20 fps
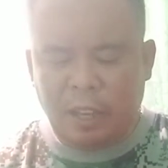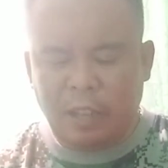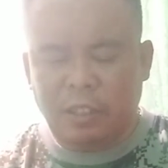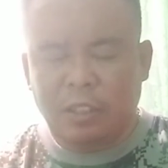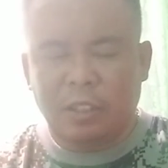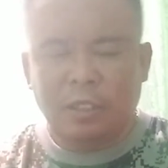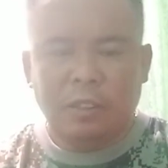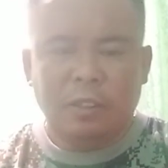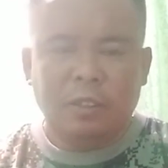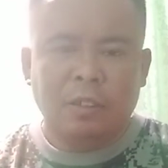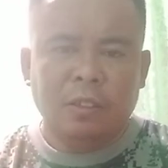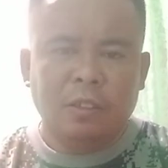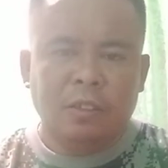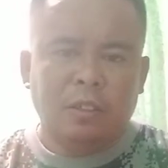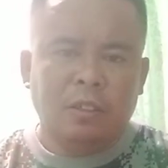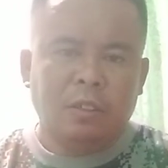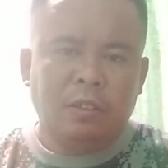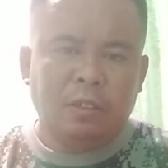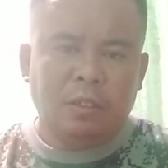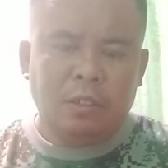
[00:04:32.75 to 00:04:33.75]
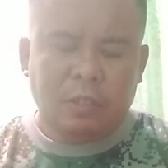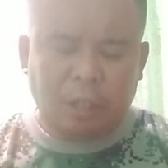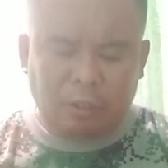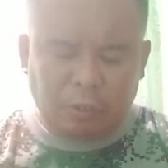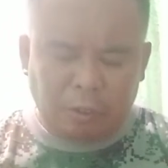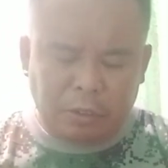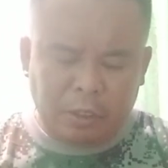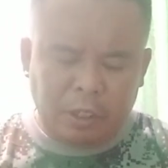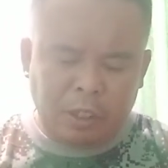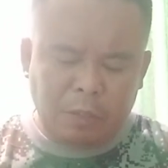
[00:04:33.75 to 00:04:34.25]
guys.
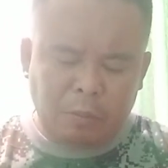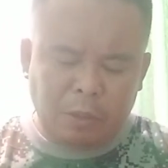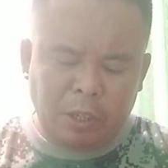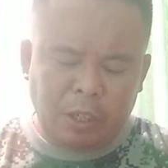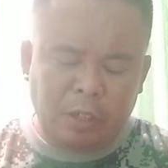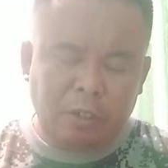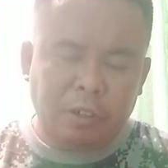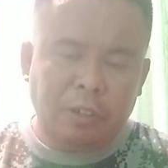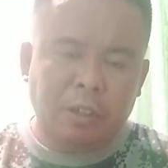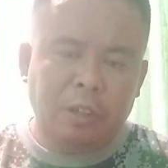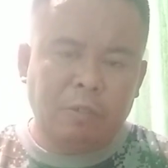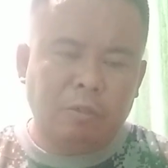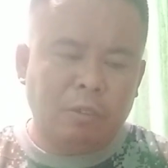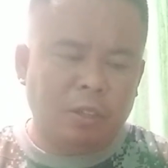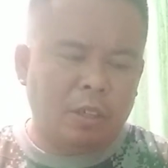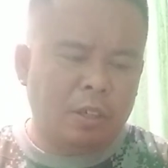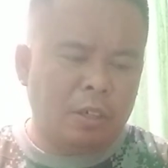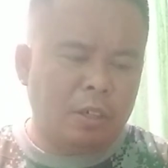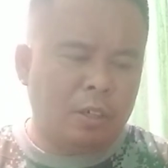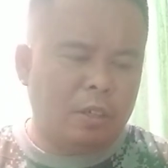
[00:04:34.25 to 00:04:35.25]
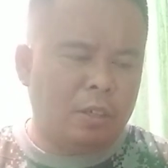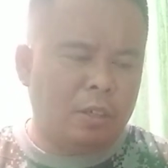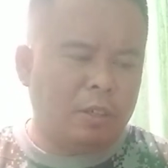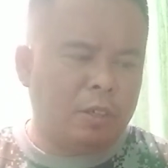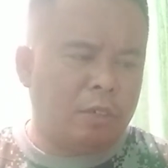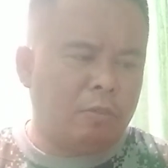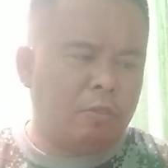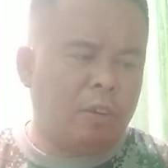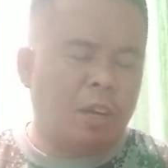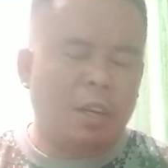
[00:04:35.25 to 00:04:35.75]
Saturday na pala ngayon. Hindi ko na,
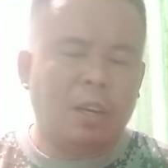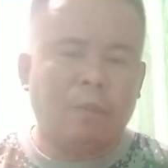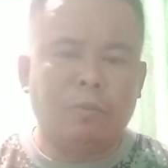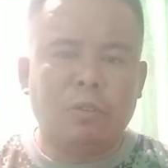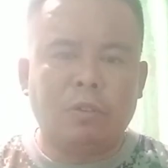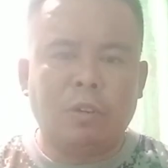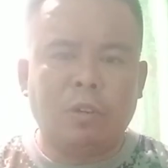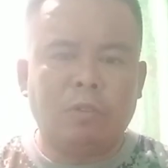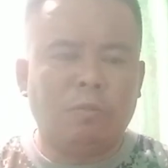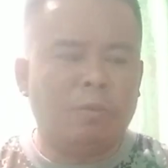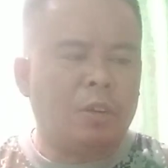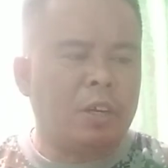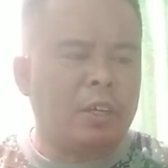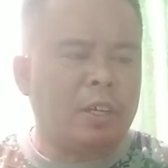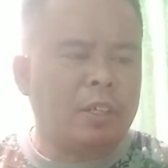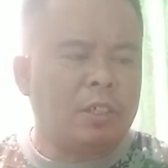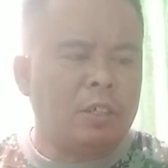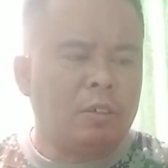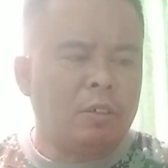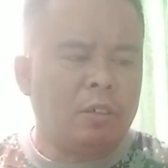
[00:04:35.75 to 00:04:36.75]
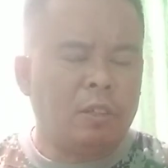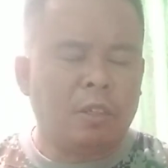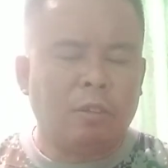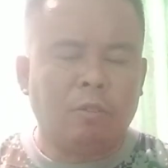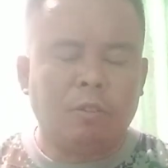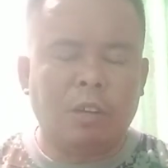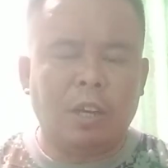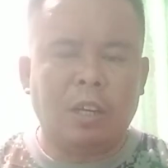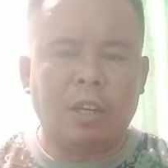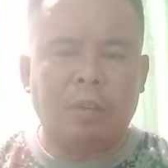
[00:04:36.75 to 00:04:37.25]
hindi ko na alam yung ano mga guys. Hindi
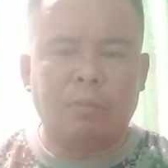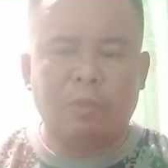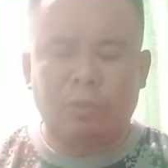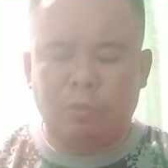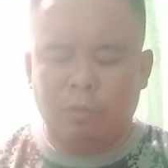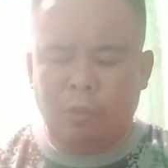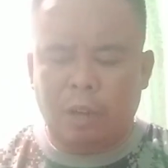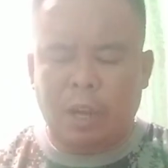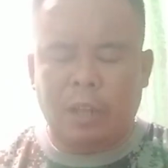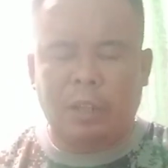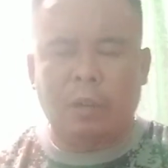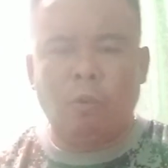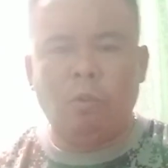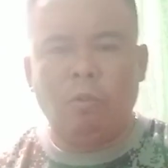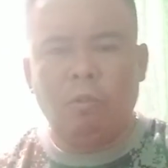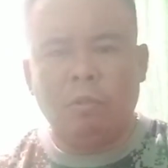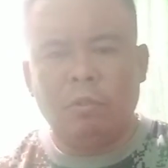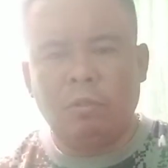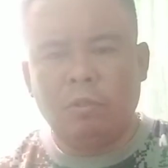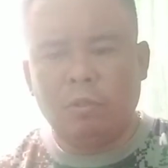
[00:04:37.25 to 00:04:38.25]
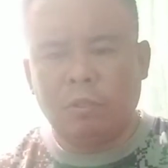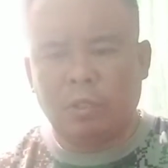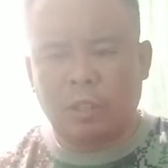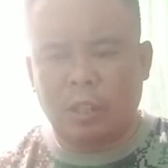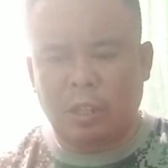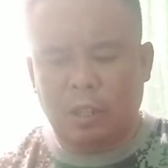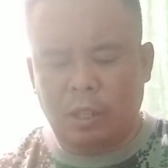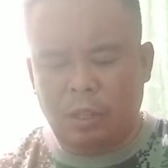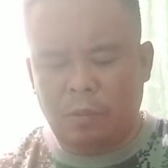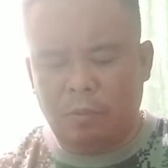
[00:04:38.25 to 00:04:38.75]
ko na alam yung araw. Sa,
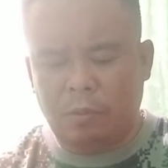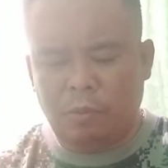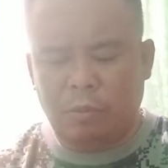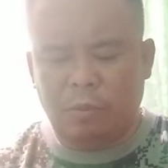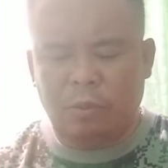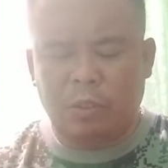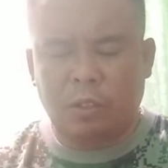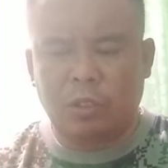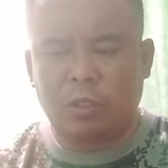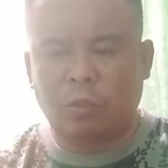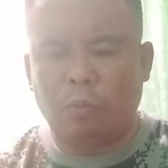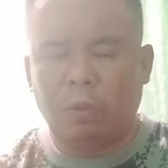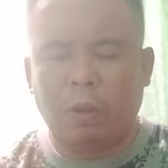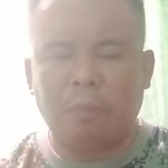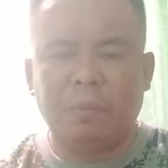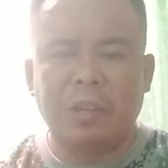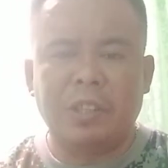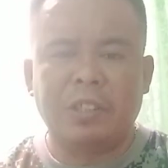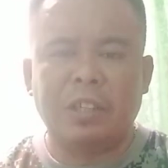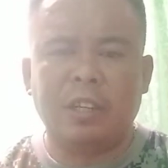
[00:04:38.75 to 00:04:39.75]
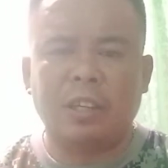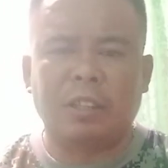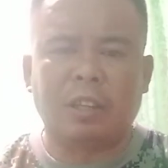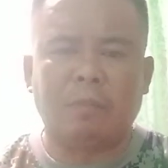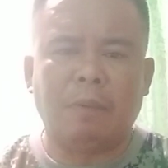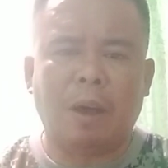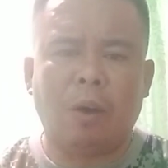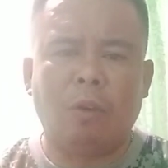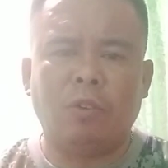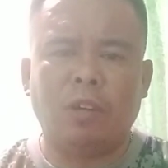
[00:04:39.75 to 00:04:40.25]
sobrang busy ng
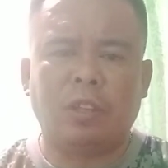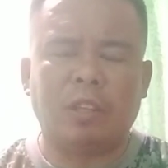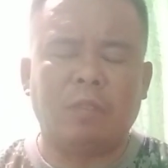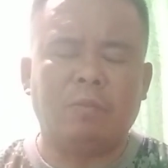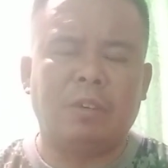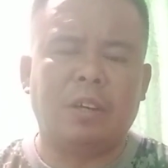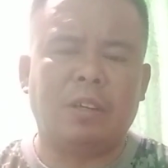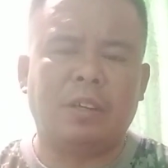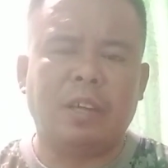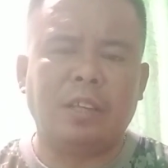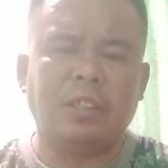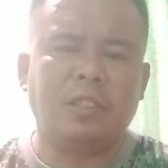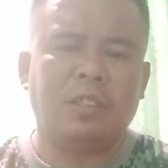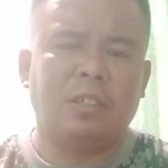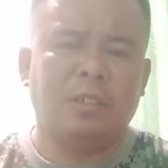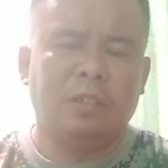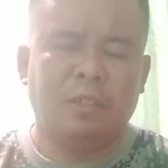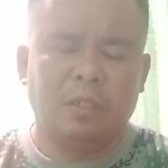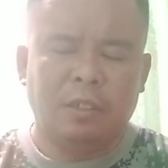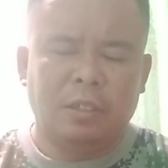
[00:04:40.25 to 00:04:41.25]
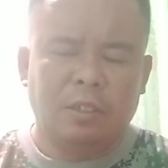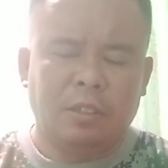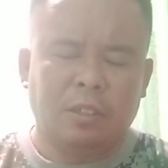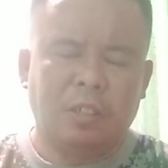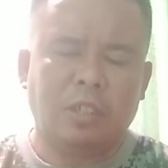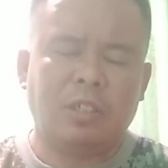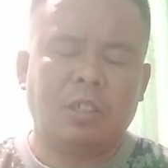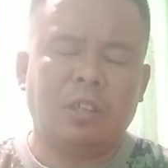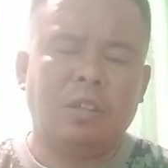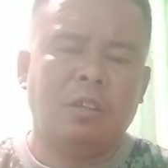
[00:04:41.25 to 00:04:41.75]
trabaho natin mga guys.
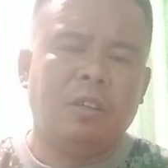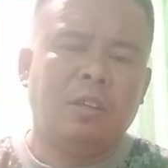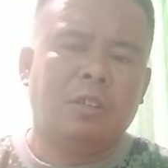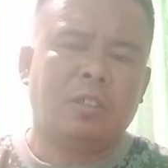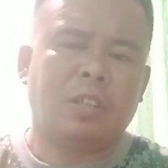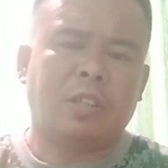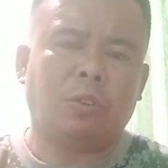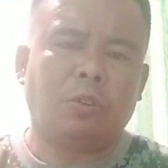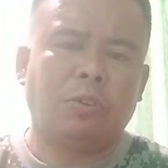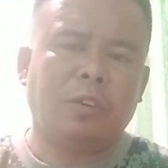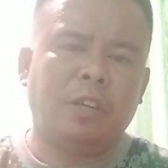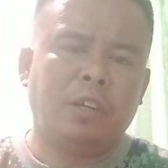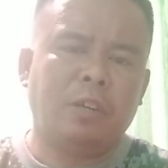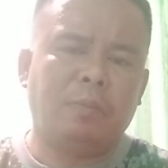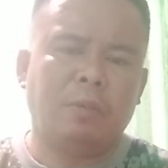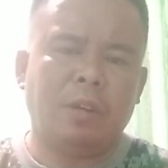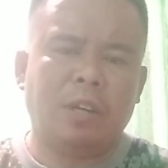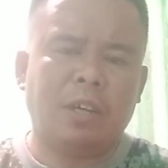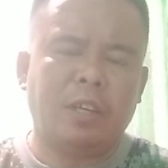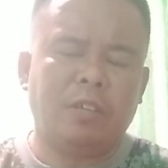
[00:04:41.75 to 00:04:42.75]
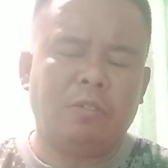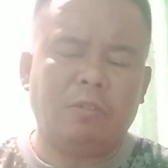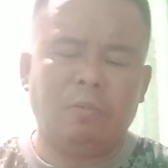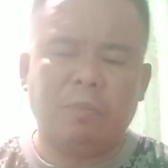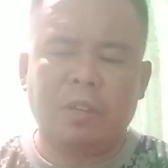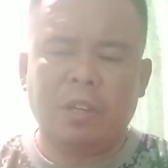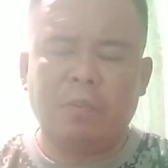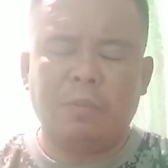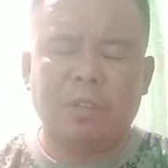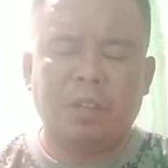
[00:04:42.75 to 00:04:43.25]
Yes. Saturday na pala ngayon.
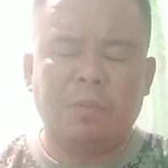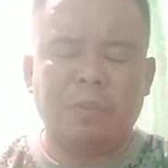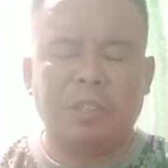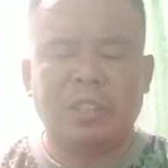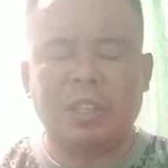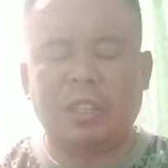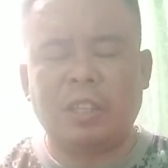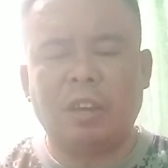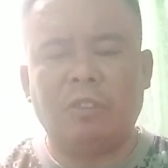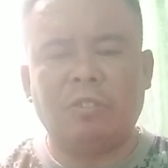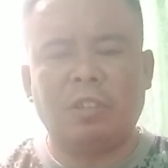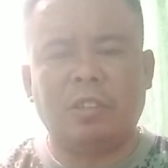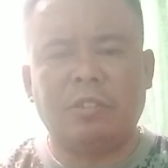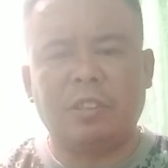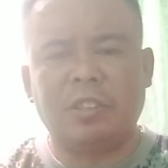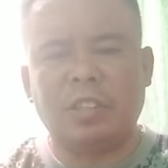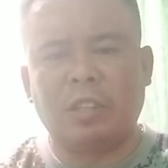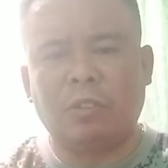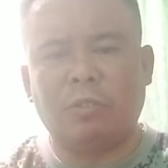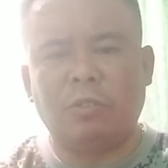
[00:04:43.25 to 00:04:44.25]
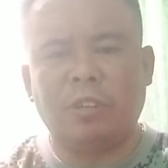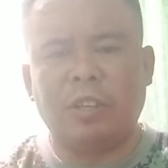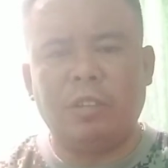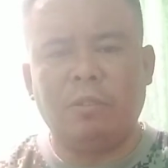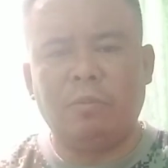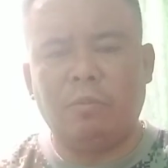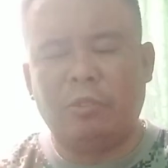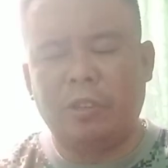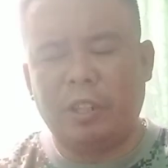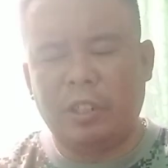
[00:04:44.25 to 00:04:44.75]
Mega mega big set out na great
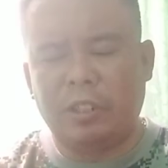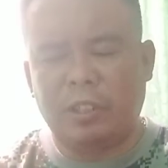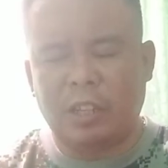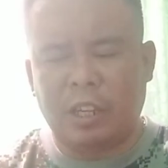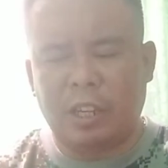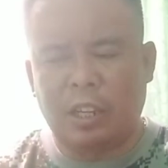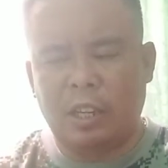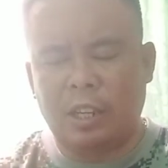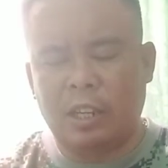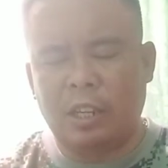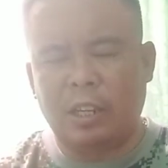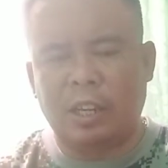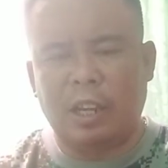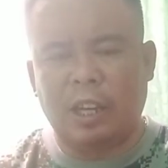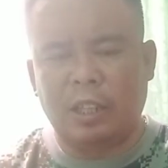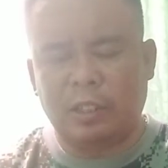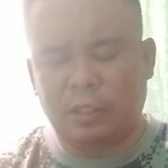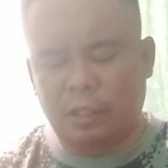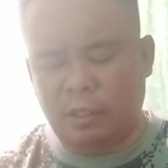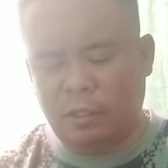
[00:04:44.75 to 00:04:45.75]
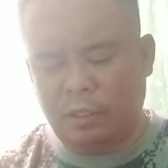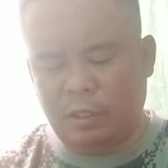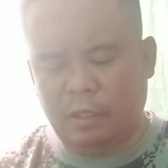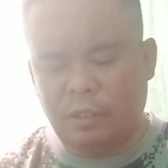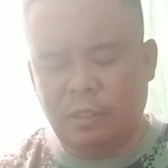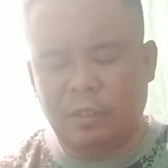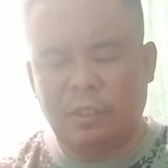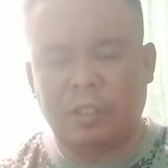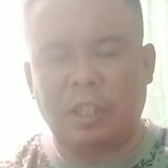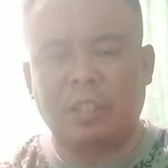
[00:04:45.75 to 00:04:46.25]
Saturday morning sa lahat
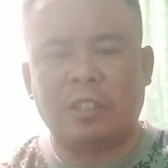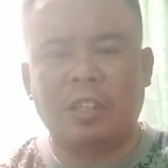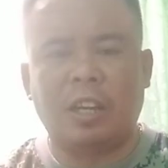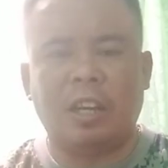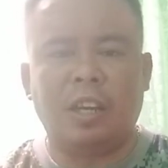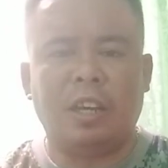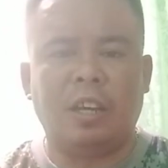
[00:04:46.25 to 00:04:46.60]
dyan sa